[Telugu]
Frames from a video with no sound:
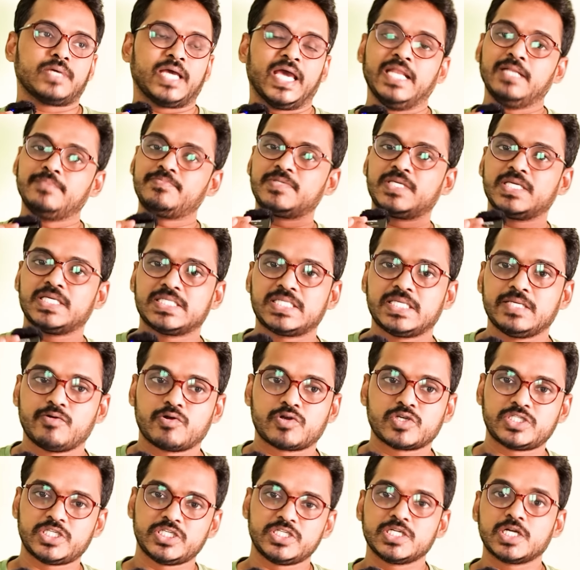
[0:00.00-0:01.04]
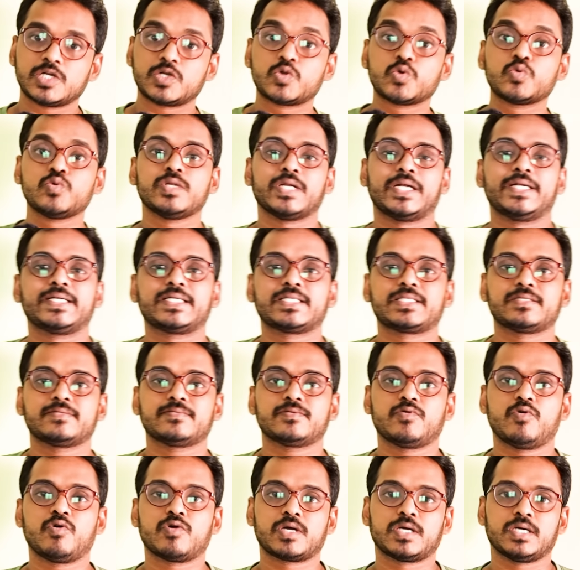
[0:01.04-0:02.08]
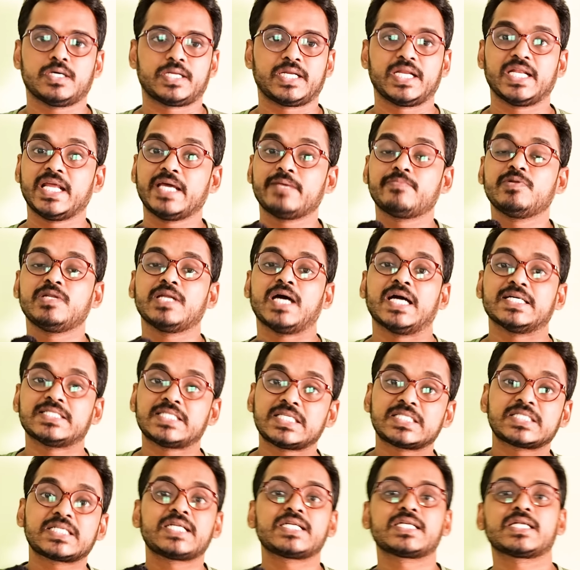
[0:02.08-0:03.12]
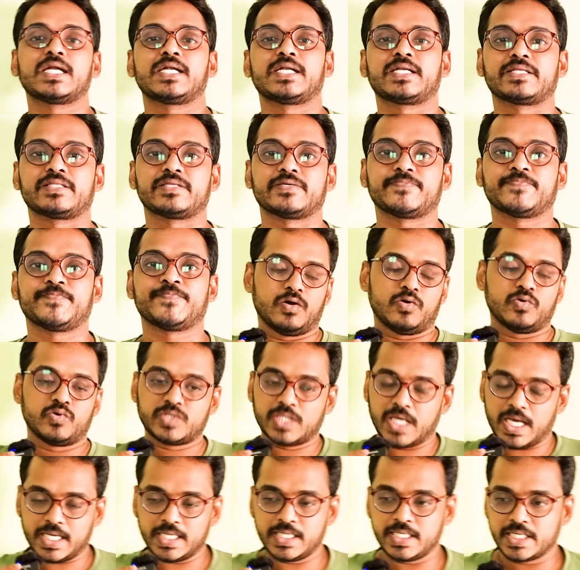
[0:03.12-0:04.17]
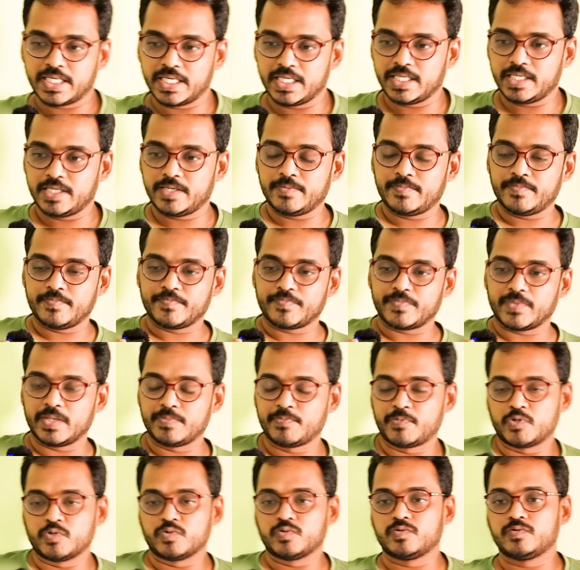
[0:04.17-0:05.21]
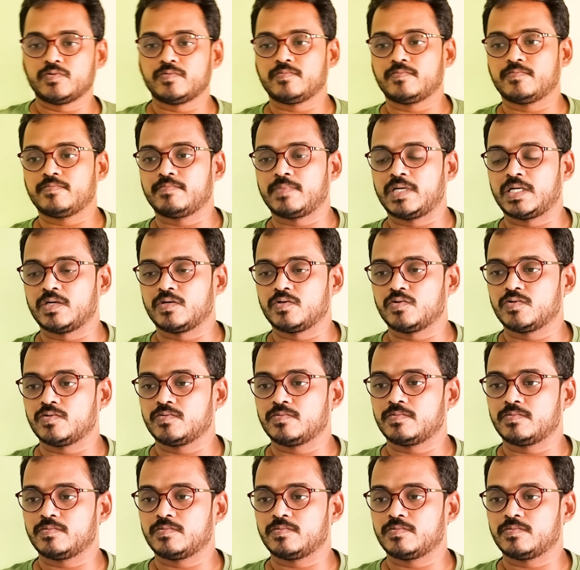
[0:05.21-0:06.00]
హెల్ప్ చేసే ఒక చిన్న టూల్ లాంటిది ఒక రిలయబుల్ అసిస్టెంట్ లాంటిది ఉదాహరణకి ఇప్పుడు మనం